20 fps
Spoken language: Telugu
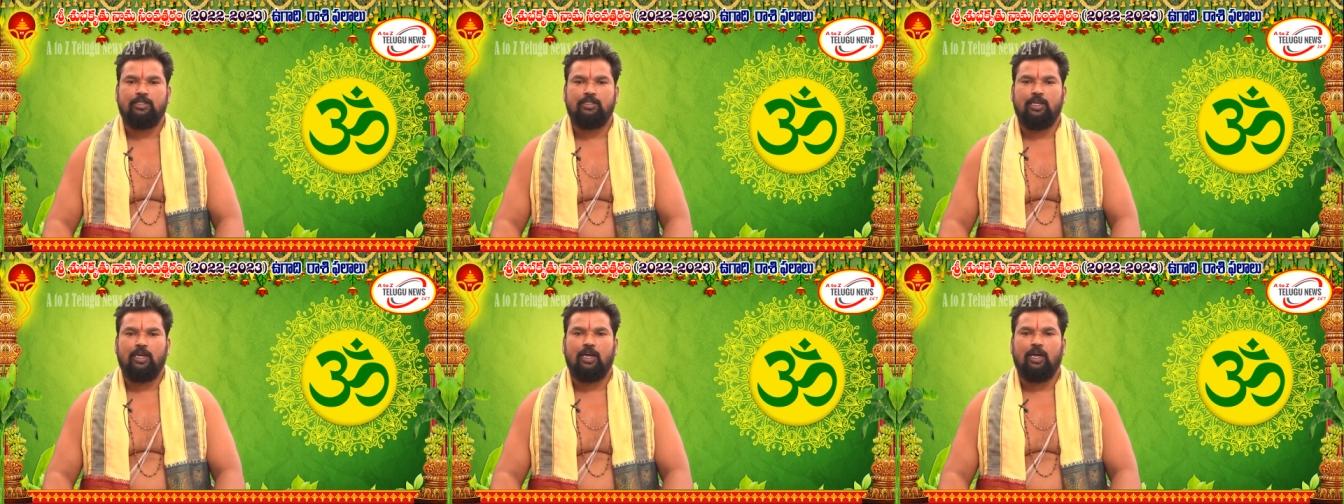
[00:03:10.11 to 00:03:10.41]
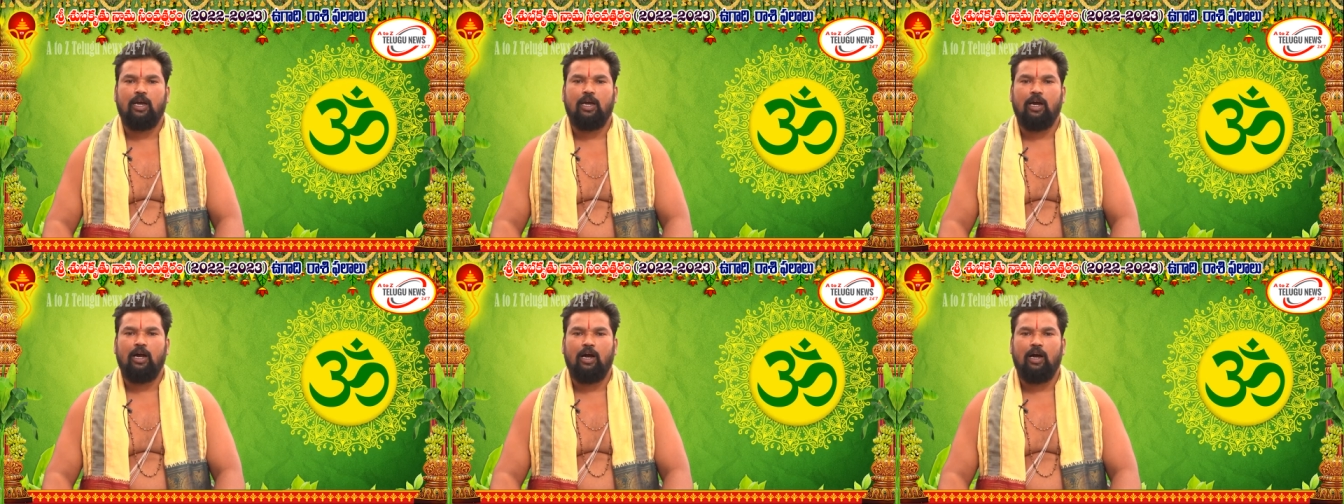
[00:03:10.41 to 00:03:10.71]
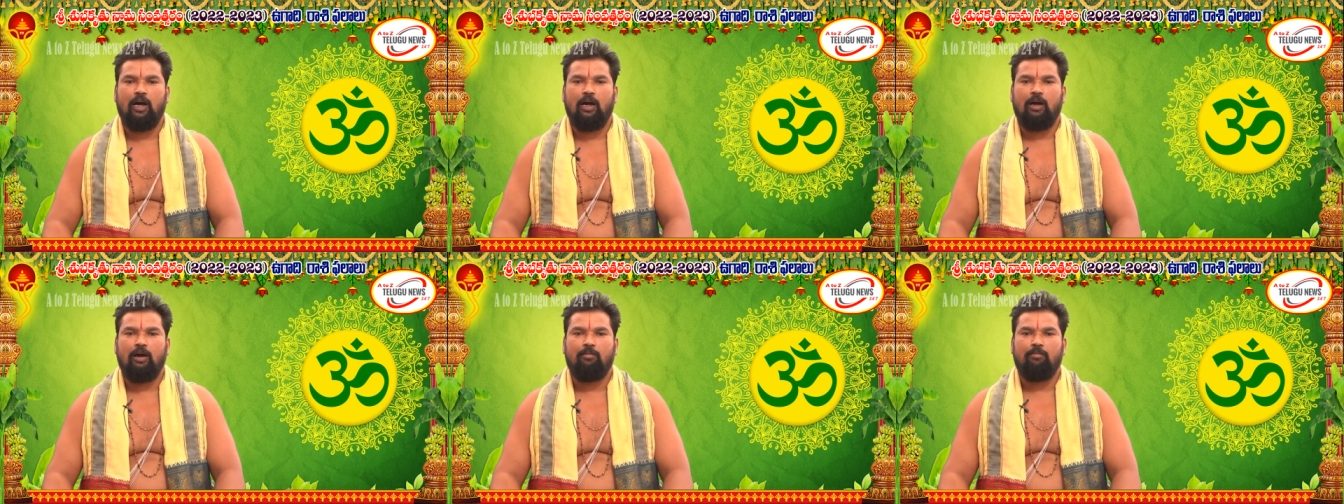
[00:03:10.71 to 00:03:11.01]
చక్కగా
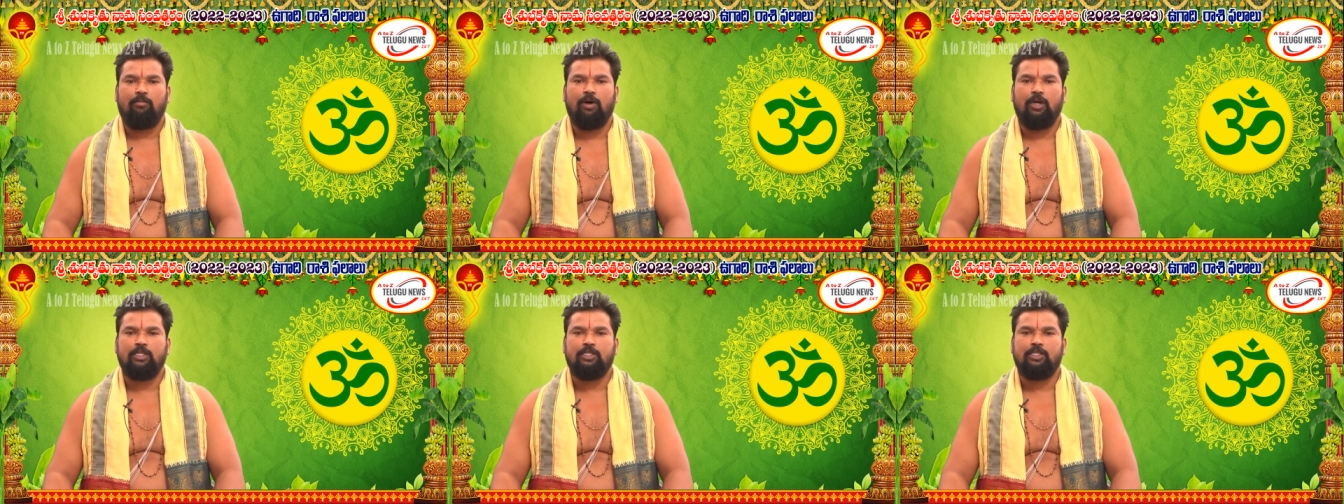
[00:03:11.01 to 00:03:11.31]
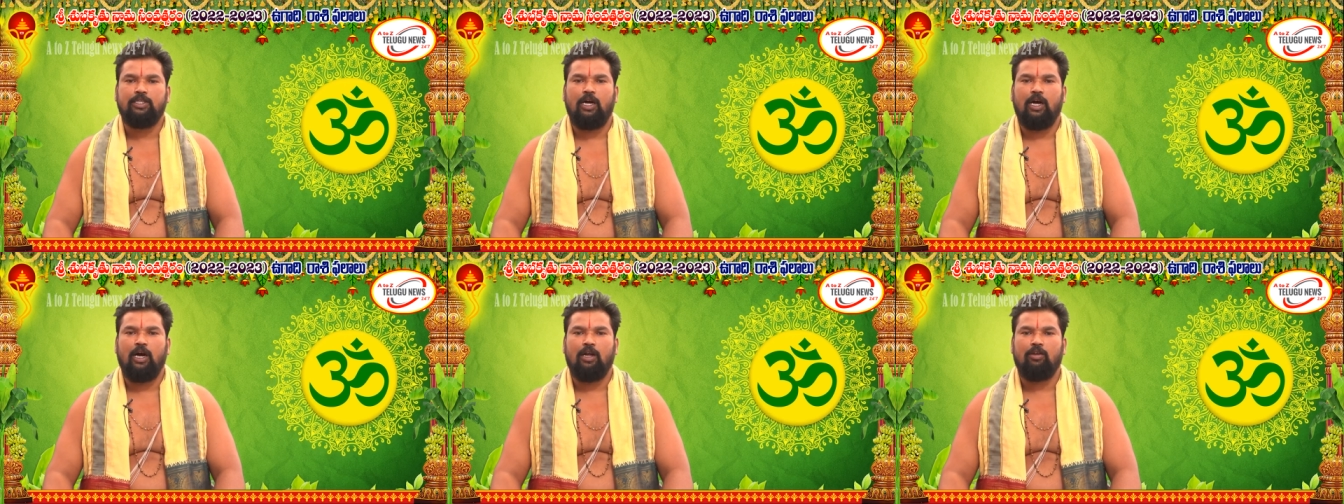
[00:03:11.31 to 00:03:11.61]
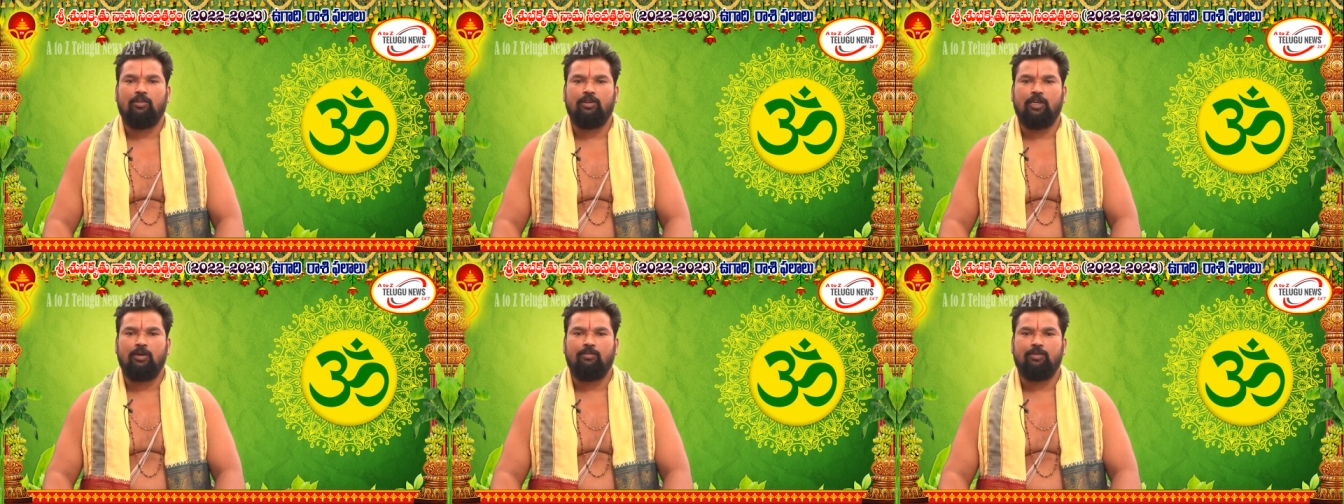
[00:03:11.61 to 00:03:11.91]
మంచి
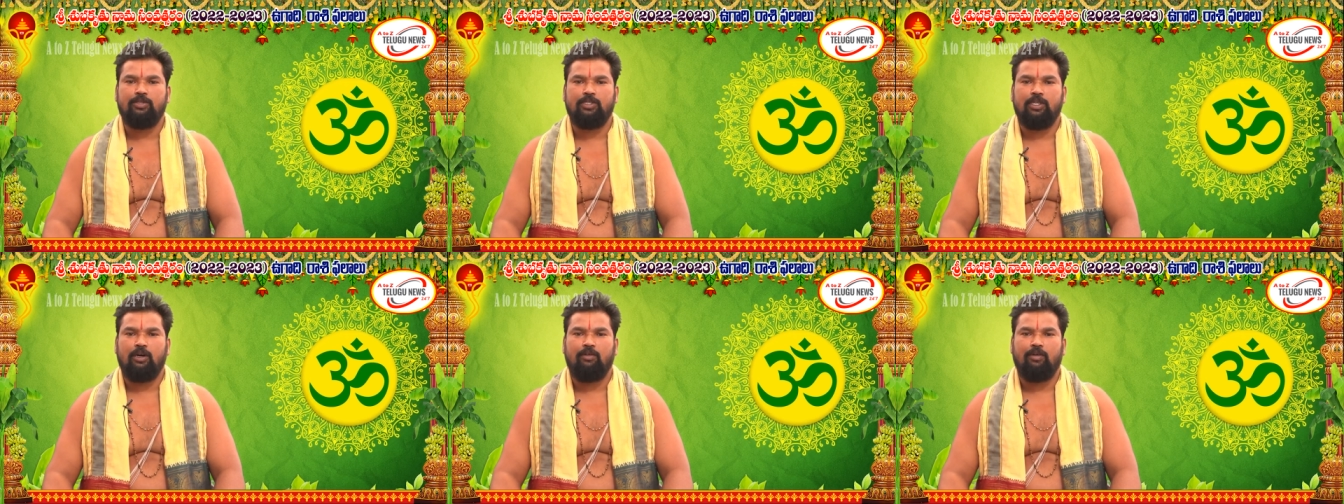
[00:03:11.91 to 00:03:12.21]
ఆరోగ్యం వచ్చే